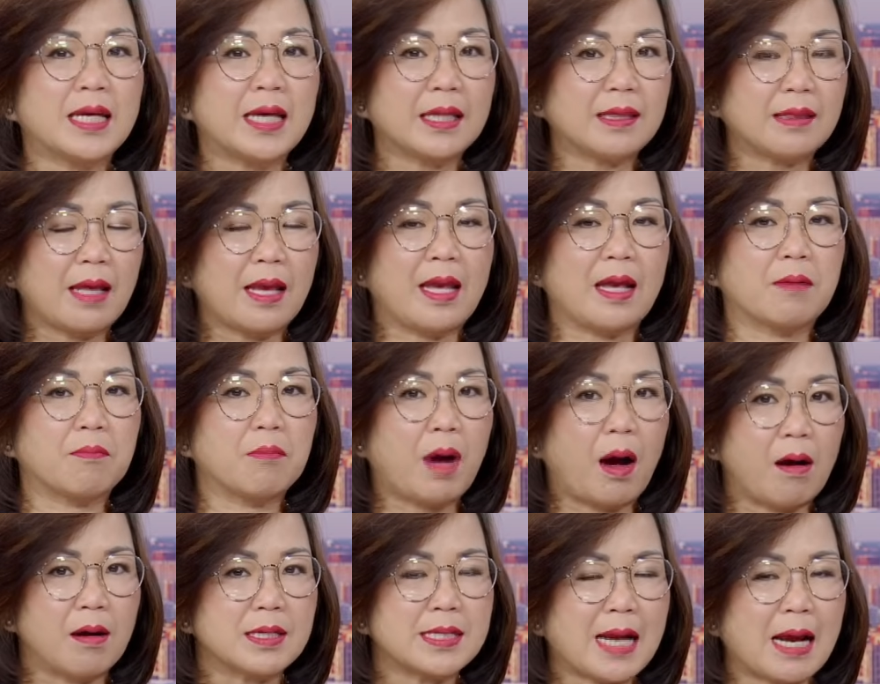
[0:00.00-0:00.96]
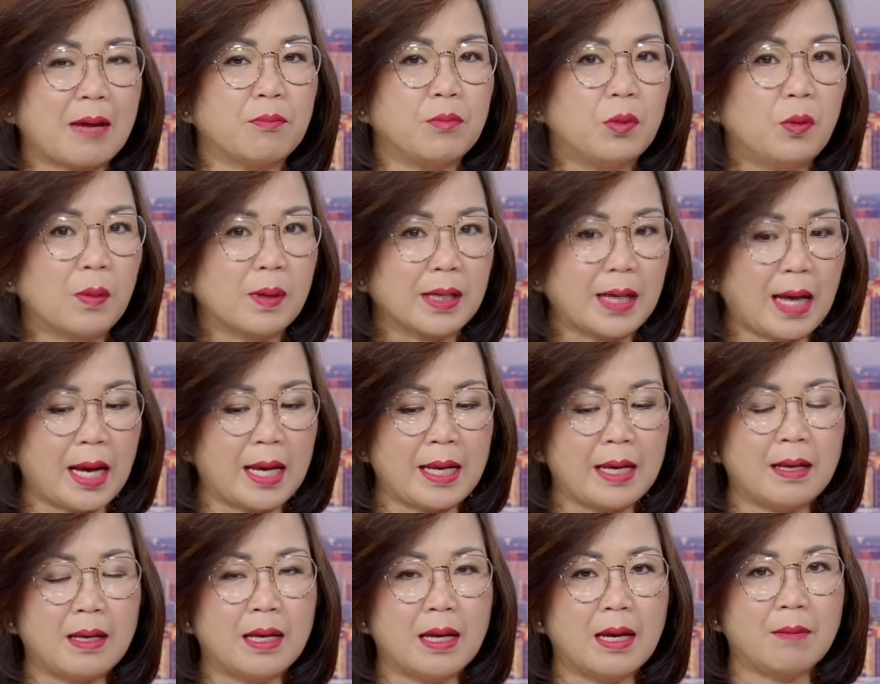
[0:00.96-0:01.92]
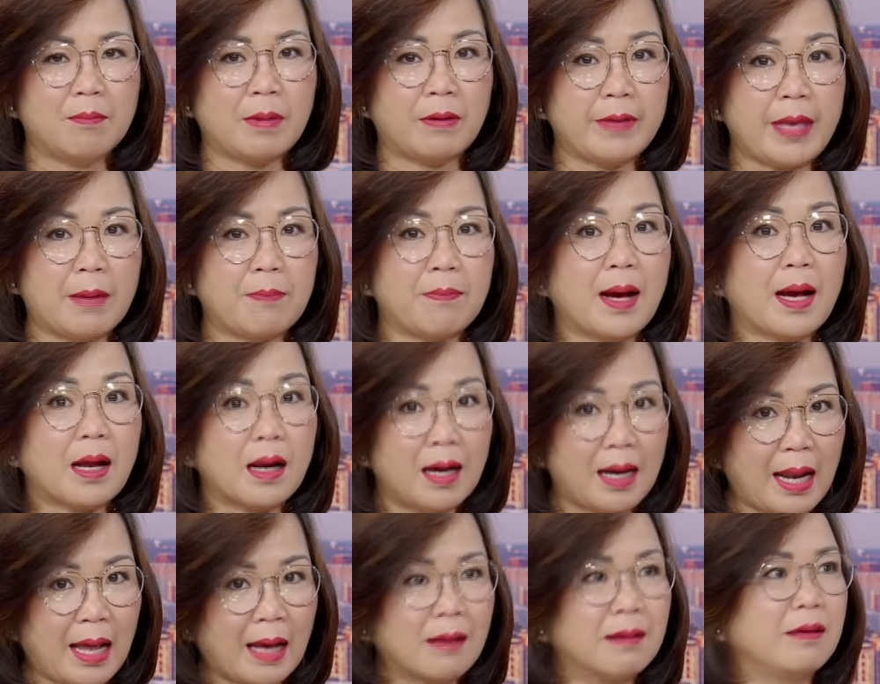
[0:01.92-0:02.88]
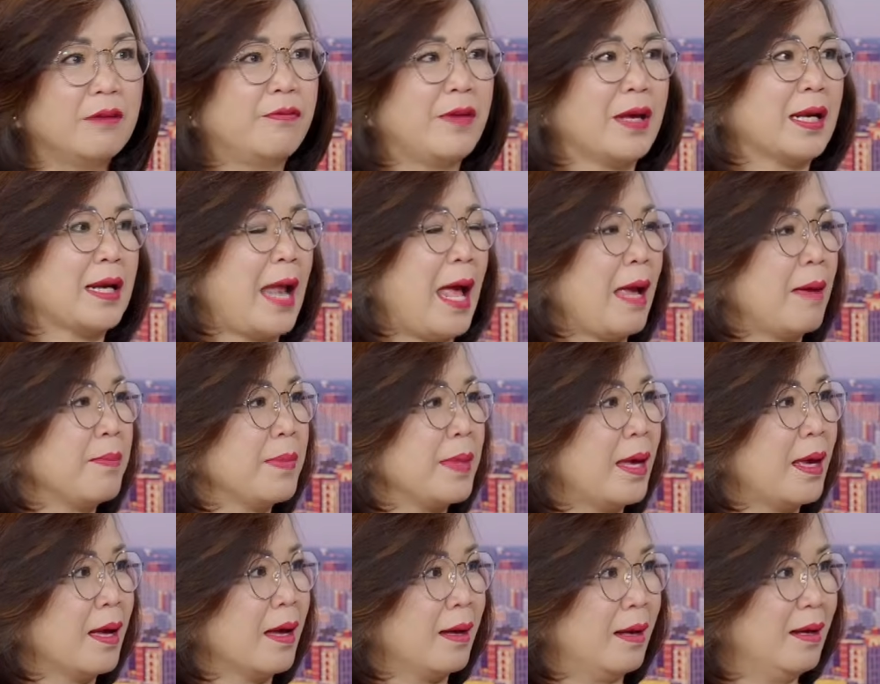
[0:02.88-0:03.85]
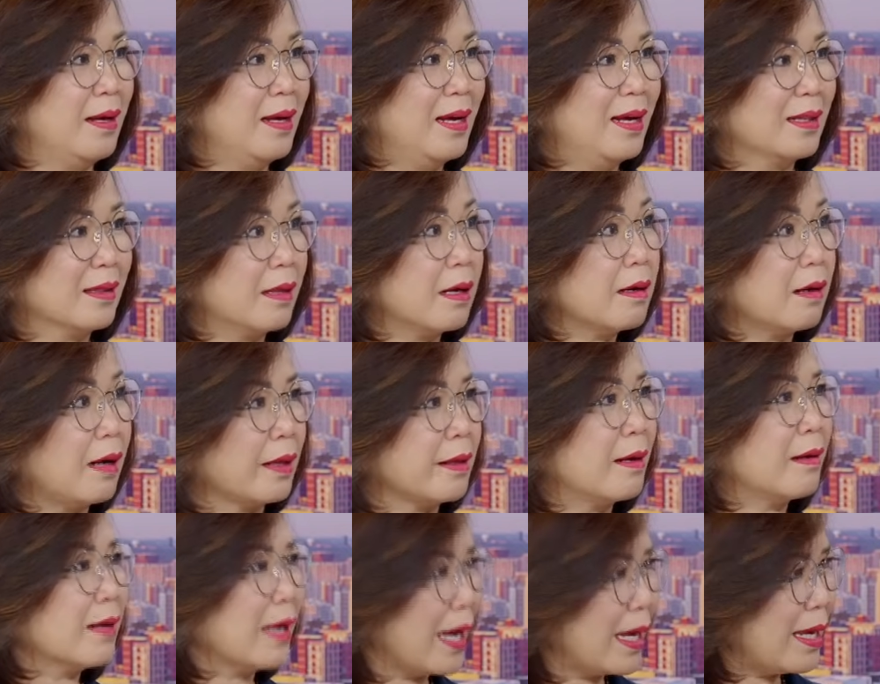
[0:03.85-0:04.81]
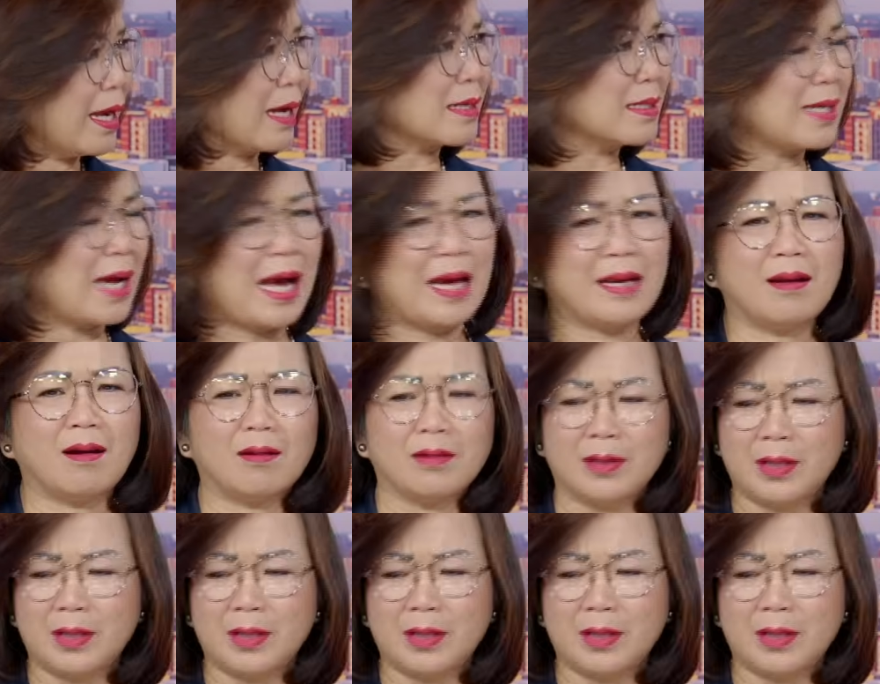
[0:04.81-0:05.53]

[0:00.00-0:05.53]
cái tiền bỏ ra mua cây màu da mắt là người việt nam nha tức là những cây ăn trái đó